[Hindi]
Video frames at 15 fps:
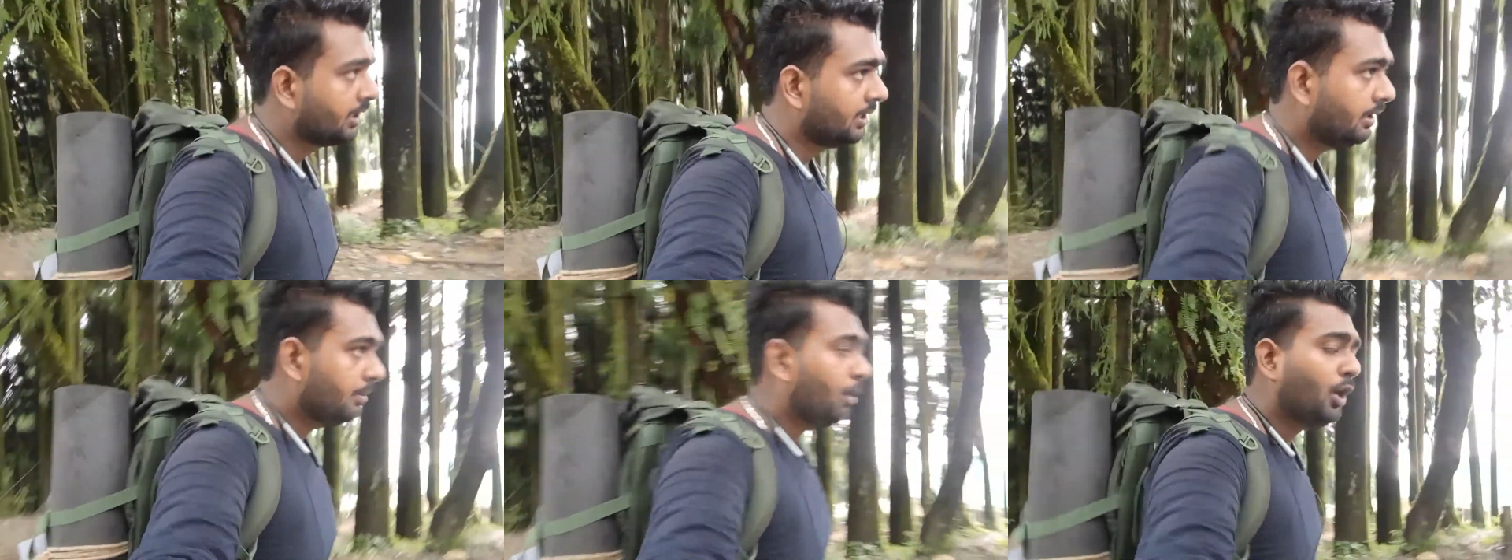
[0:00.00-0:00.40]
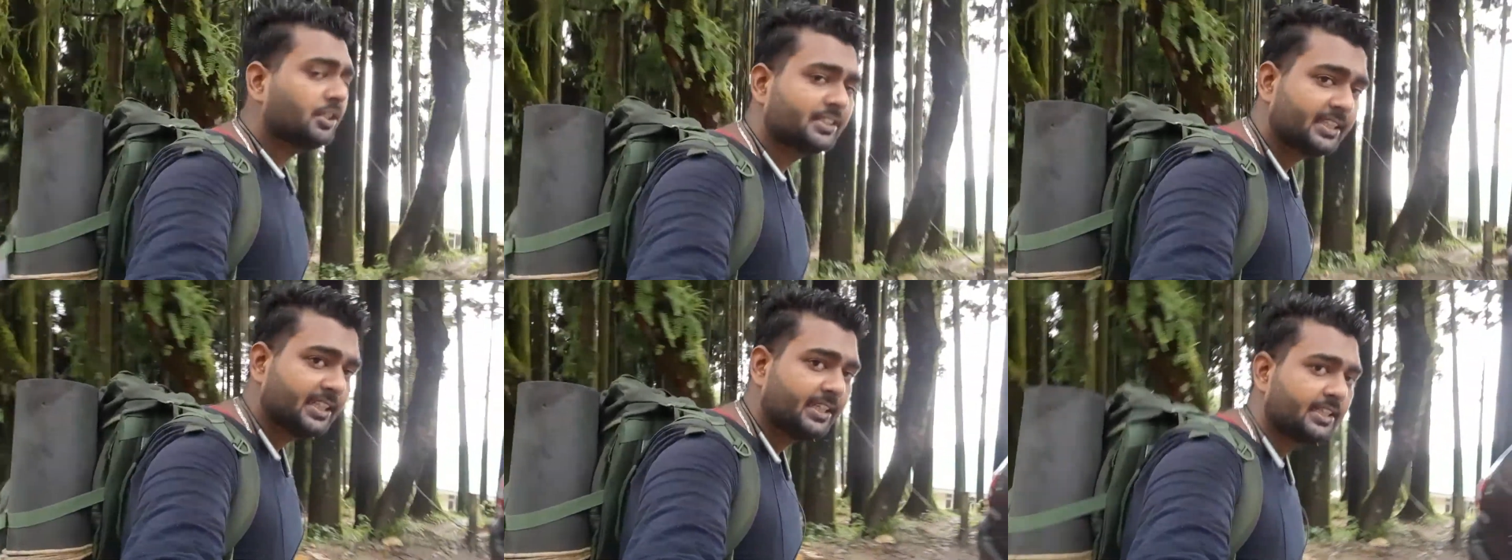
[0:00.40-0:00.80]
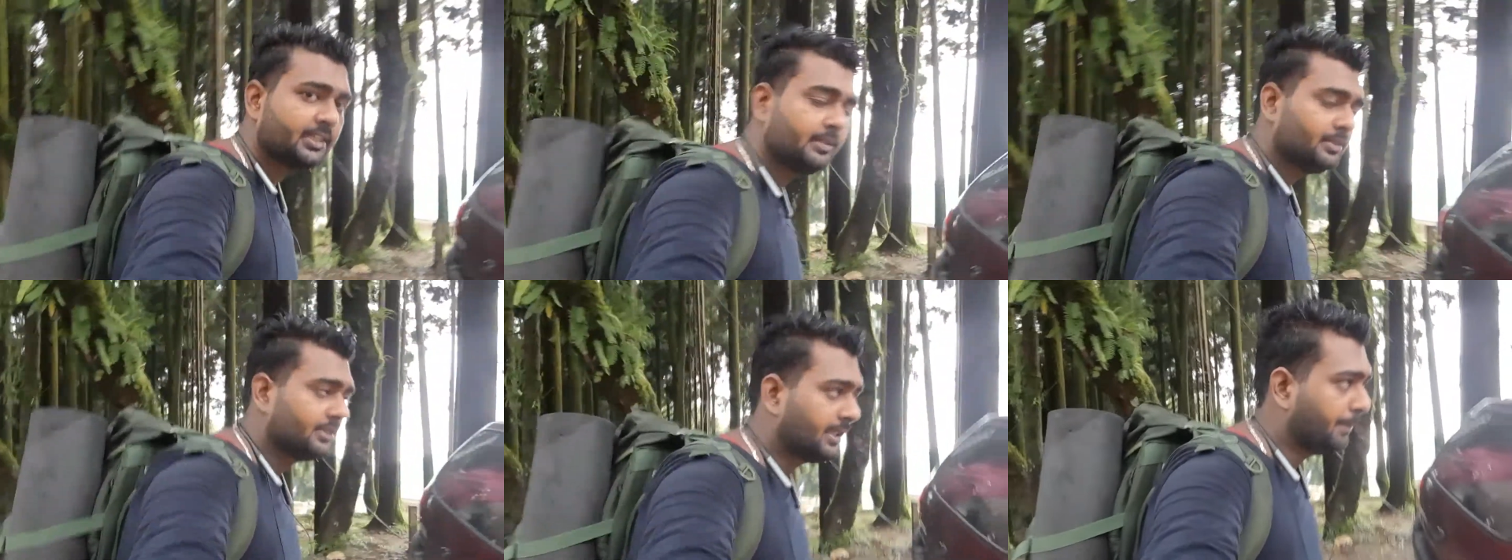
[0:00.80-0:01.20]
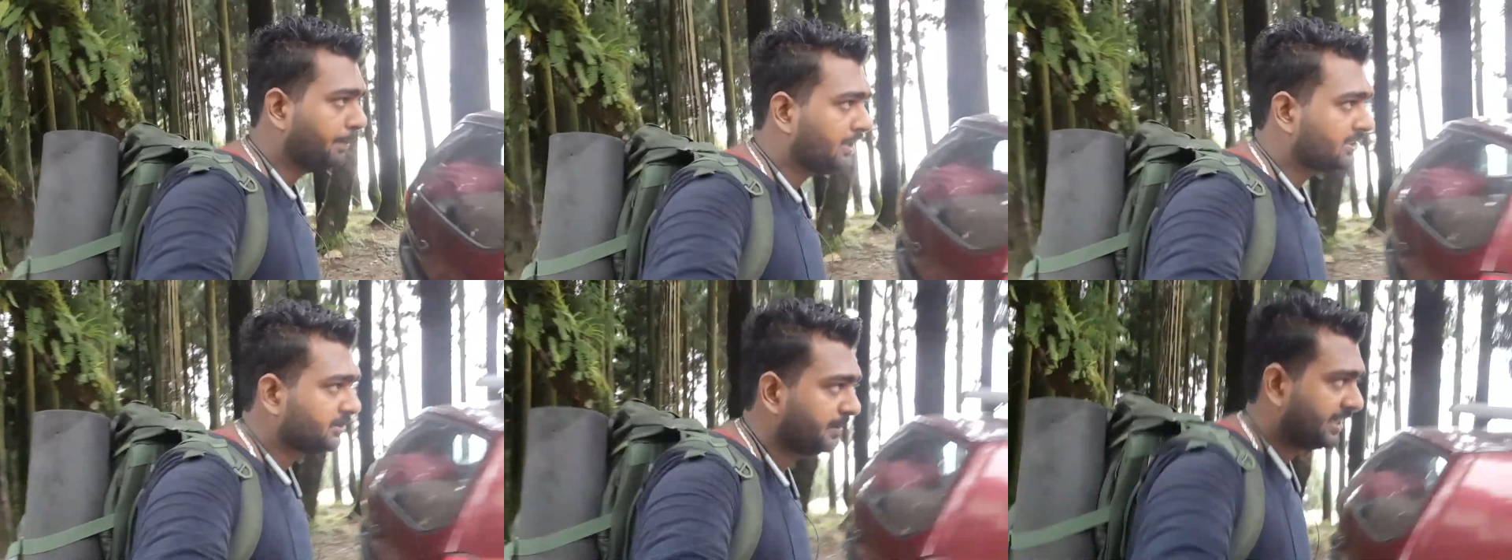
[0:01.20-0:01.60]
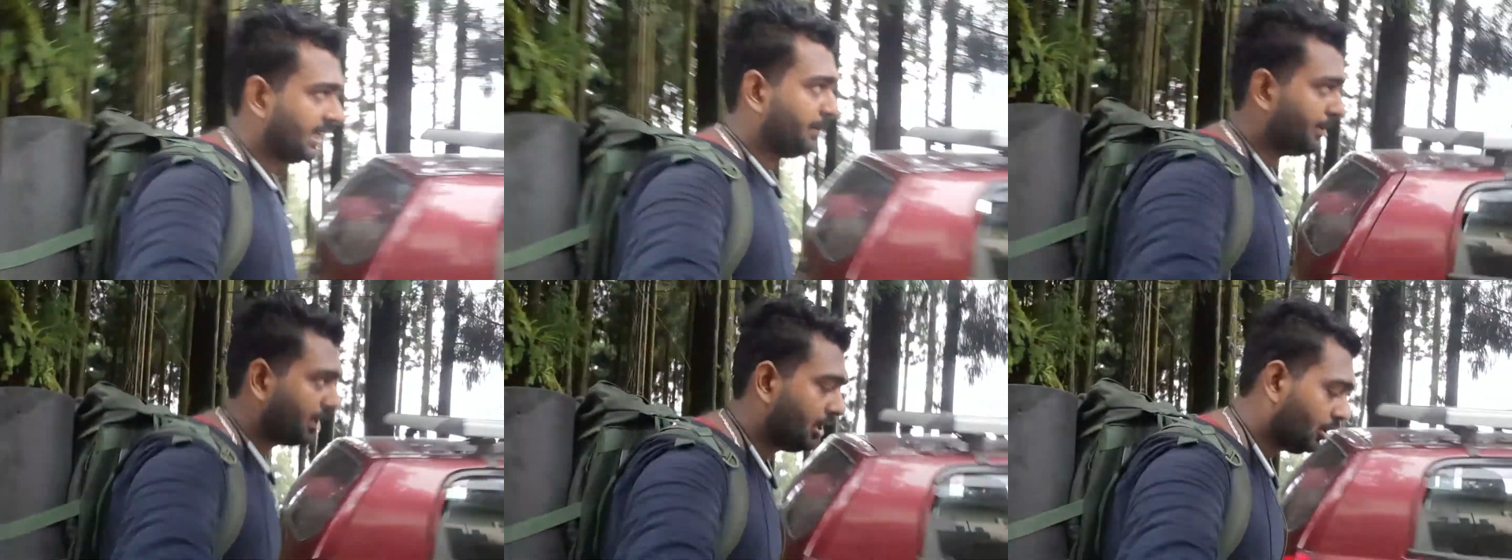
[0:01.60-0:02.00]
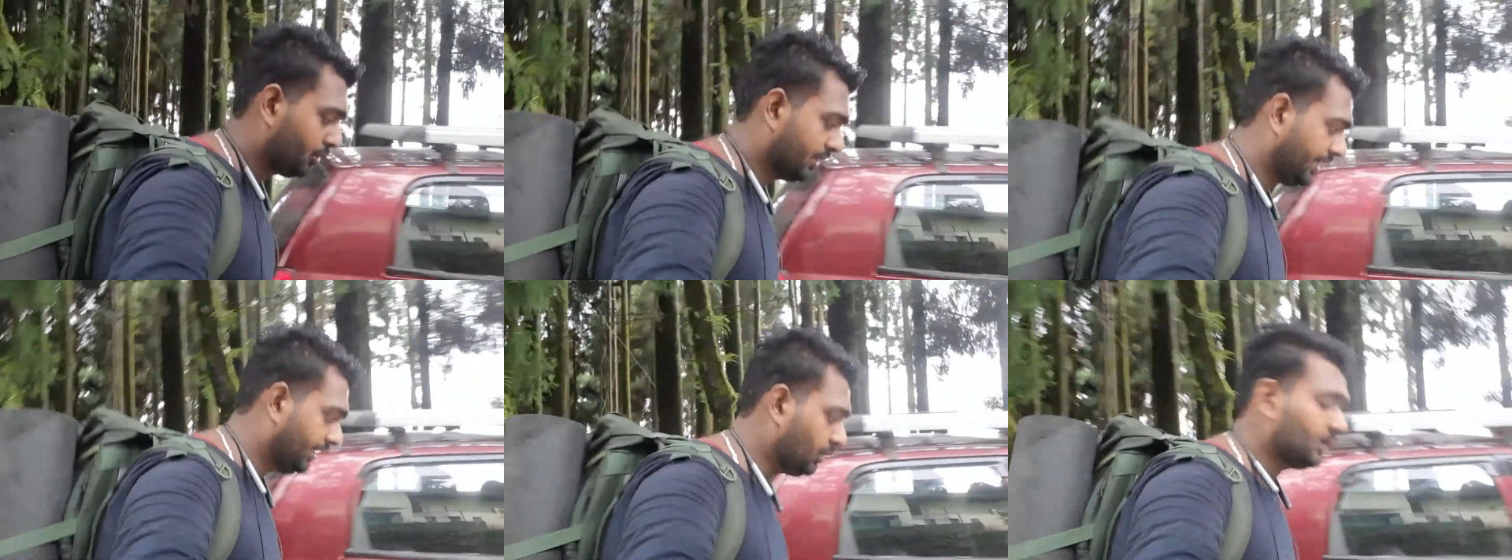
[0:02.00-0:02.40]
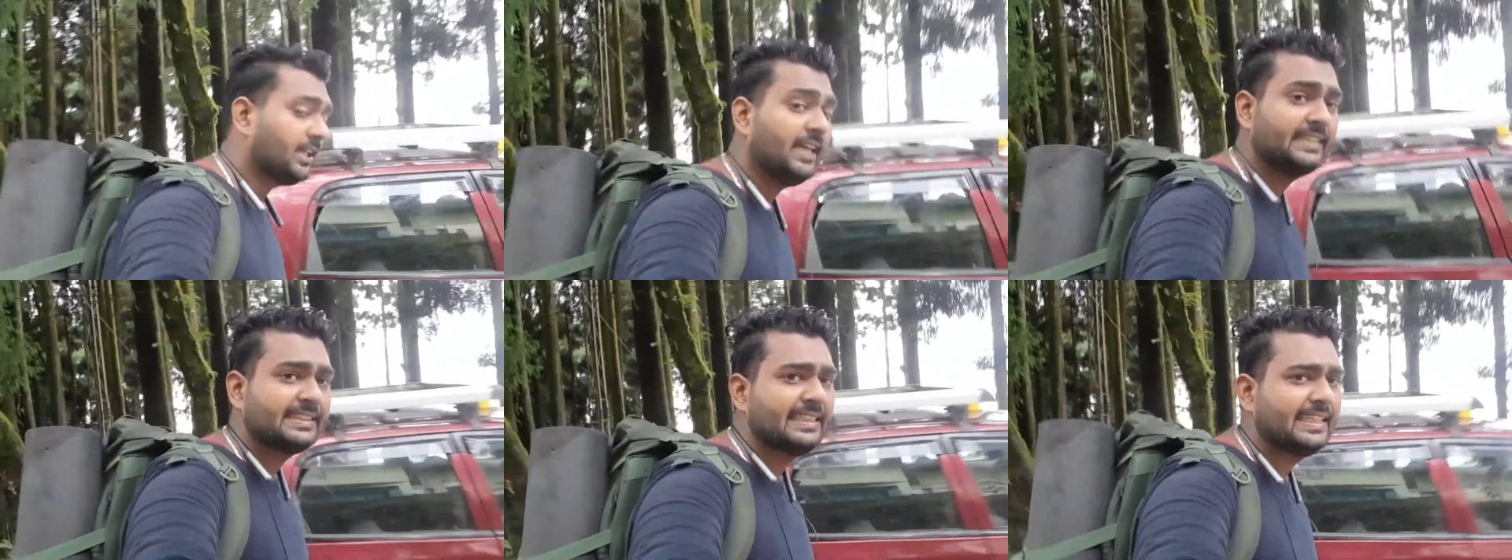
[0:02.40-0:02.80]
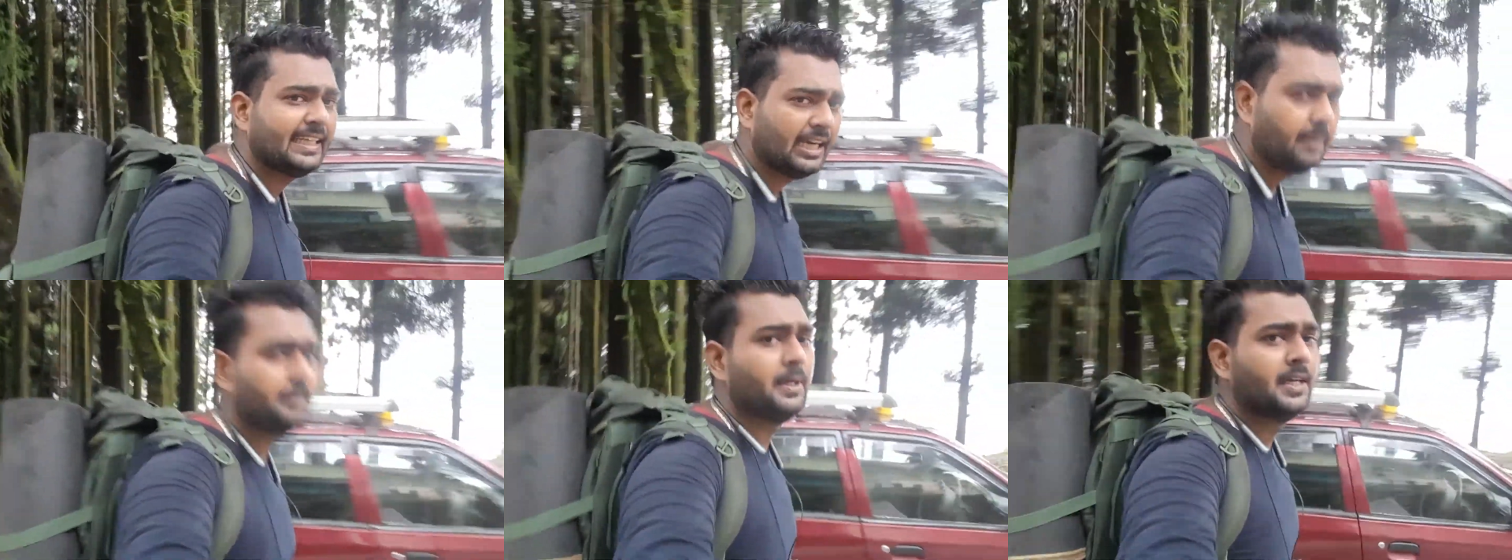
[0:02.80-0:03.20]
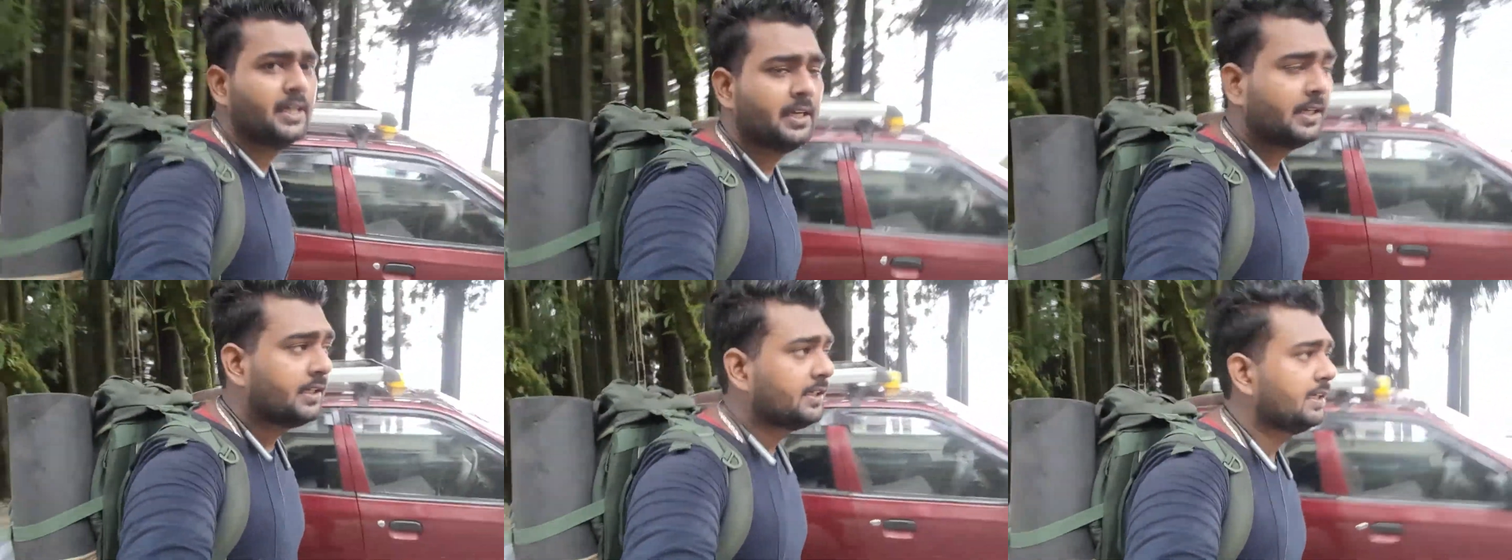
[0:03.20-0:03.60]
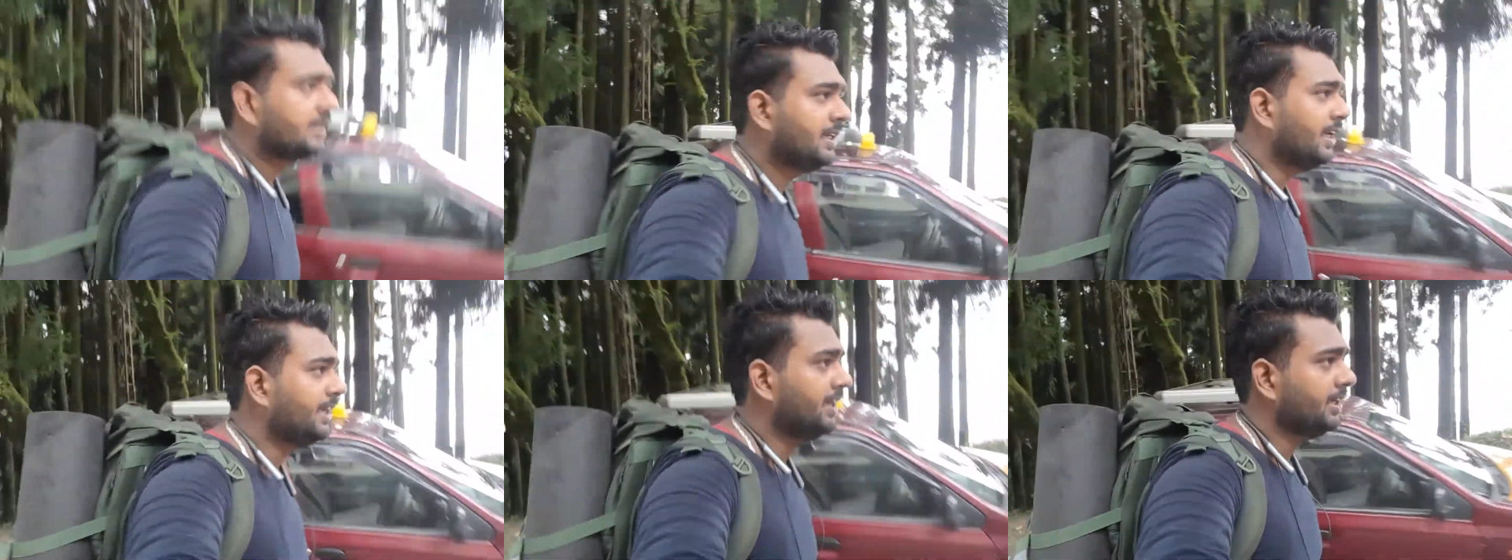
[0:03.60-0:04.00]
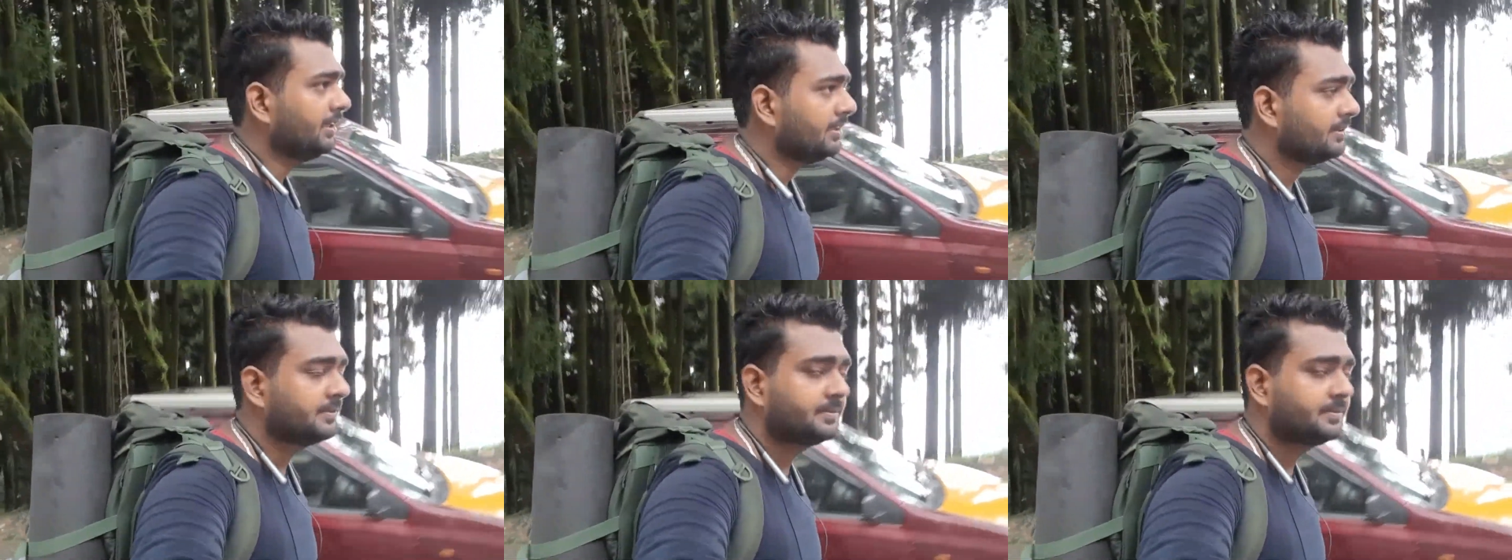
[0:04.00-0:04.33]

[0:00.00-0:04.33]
हाँ, बहुत से टेम्पल्स में कैमरा अलाउड नहीं होता इसीलिए हम नहीं गए